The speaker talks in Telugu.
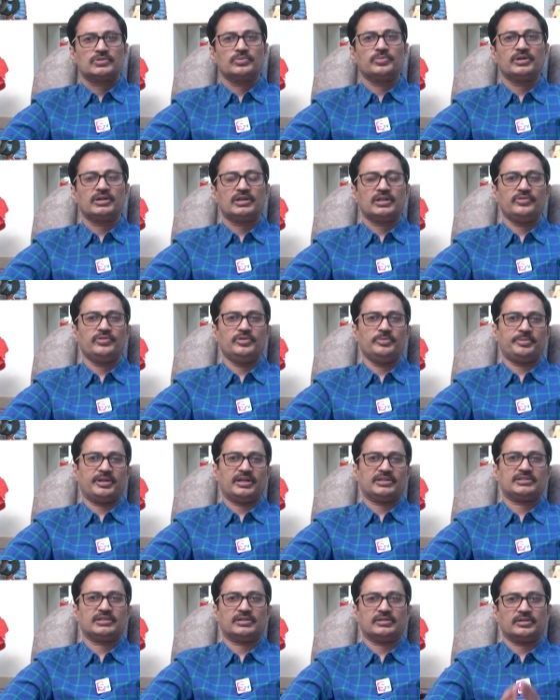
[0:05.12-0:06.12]
సుమన్ టీవీ
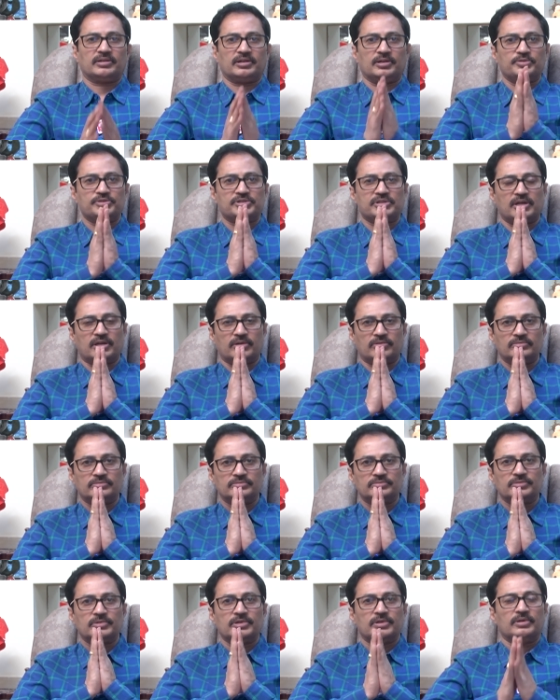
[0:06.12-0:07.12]
ప్రేక్షకులకు నమస్కారం
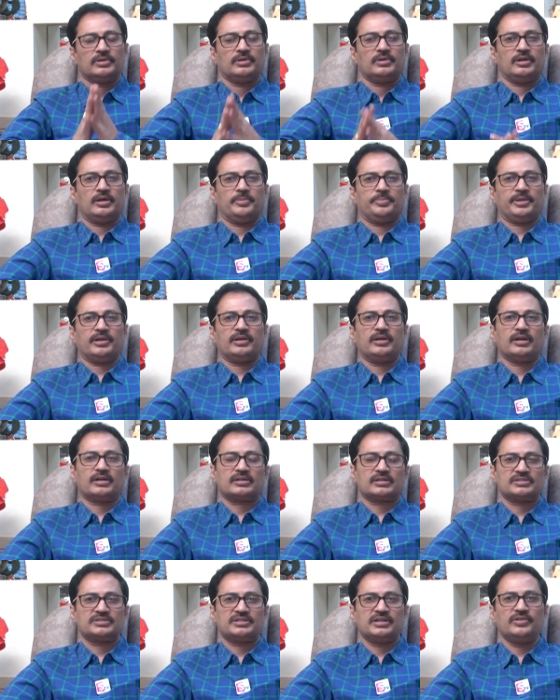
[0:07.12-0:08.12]
నా పేరు
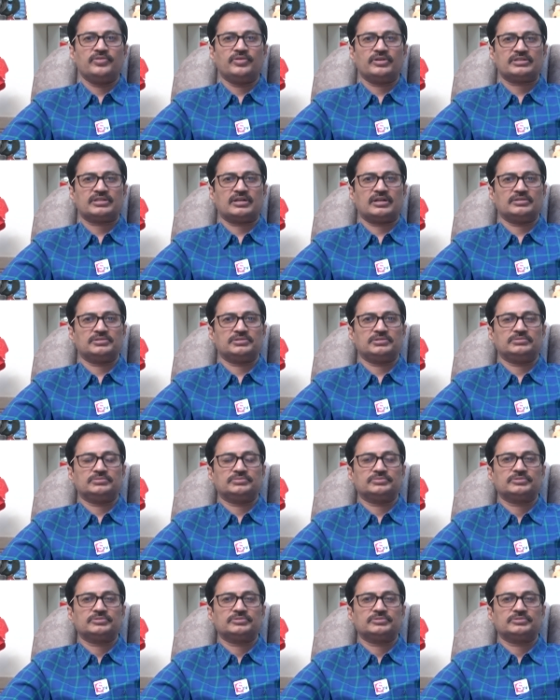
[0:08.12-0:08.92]
డాక్టర్ శ్రీనివాసరాజు